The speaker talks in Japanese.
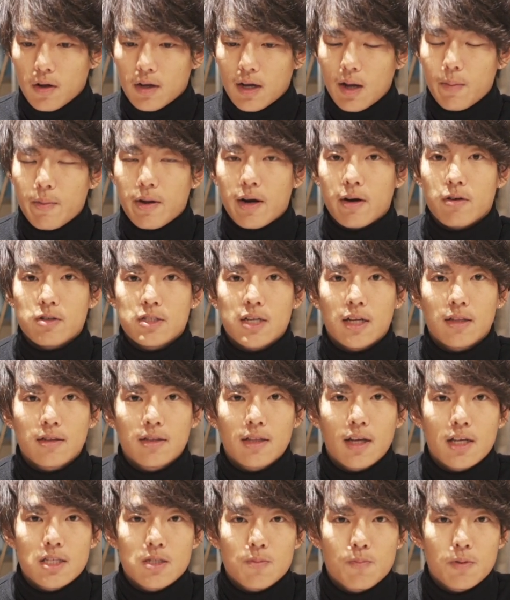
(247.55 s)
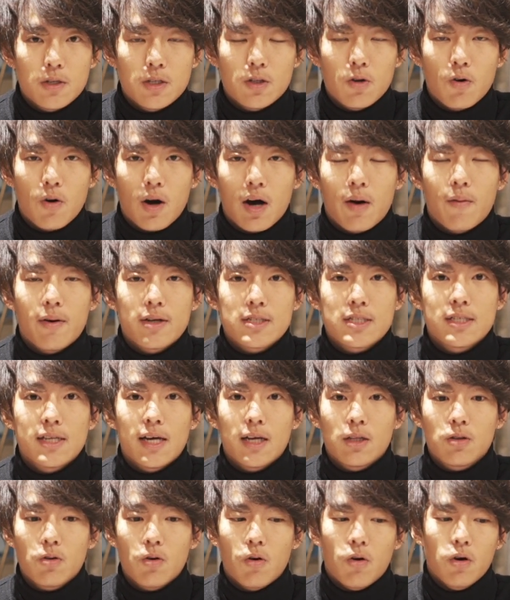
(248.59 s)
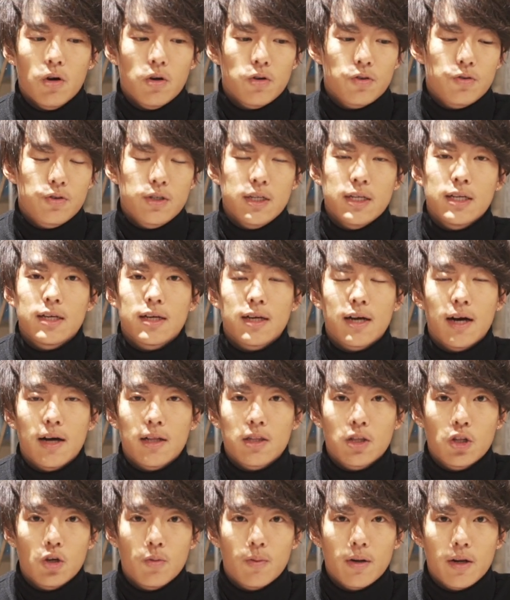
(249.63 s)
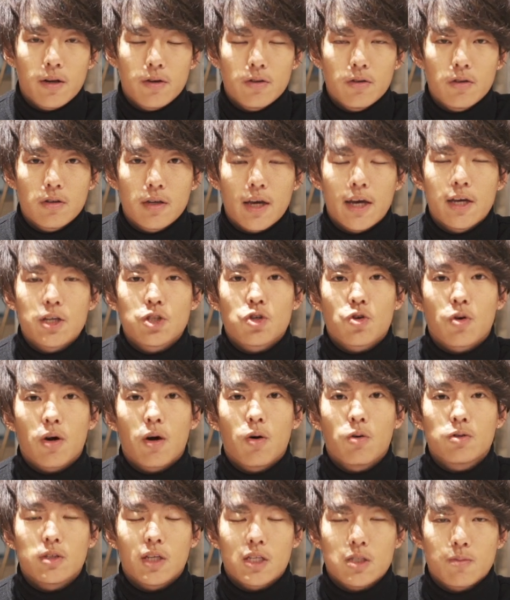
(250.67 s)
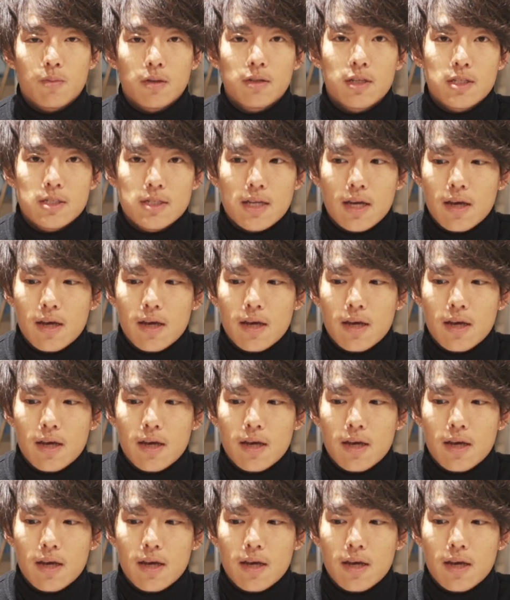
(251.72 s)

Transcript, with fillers: カメラのシャッタースピードを合わせないとフリッカーって呼ばれる現象が起きてしまうんです